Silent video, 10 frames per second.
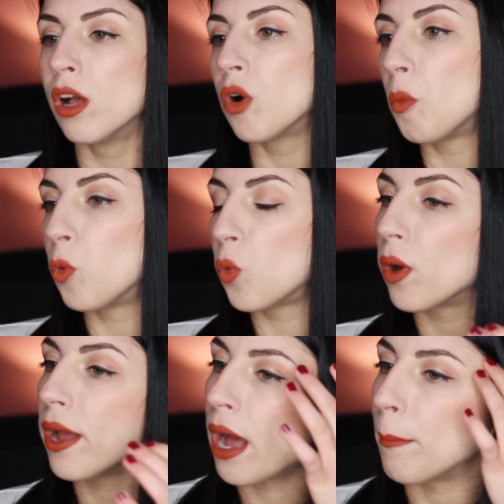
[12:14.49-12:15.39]

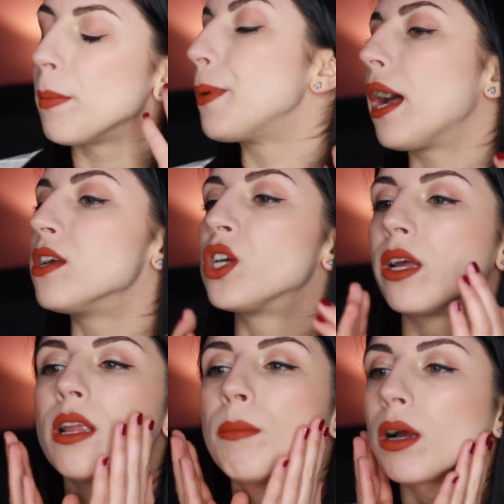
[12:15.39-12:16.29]
Comunque a me piace
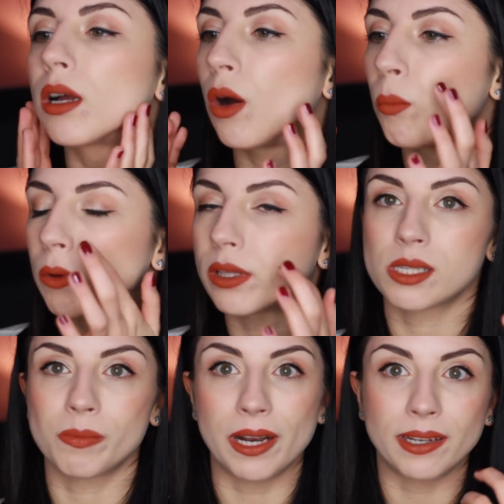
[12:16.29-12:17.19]
che rimanga un po'
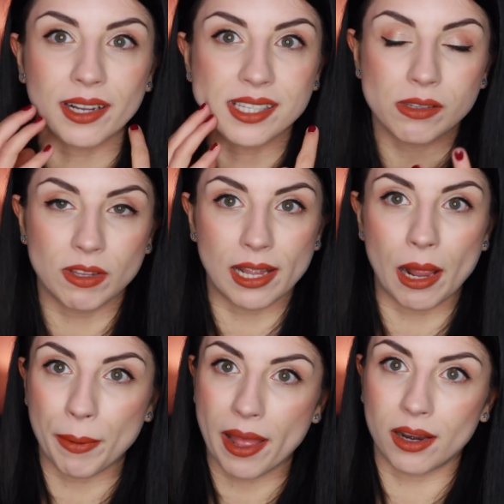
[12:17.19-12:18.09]
trasparente, che si vede
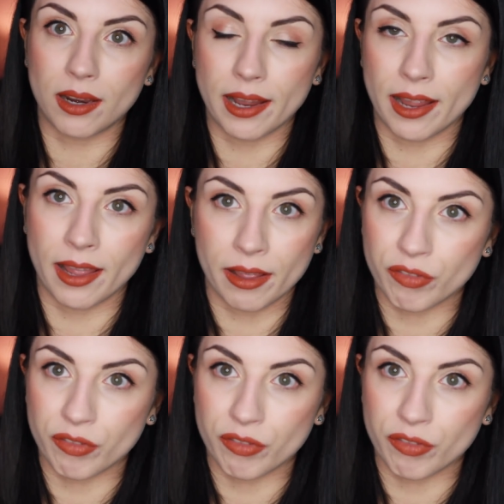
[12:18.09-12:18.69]
la pelle,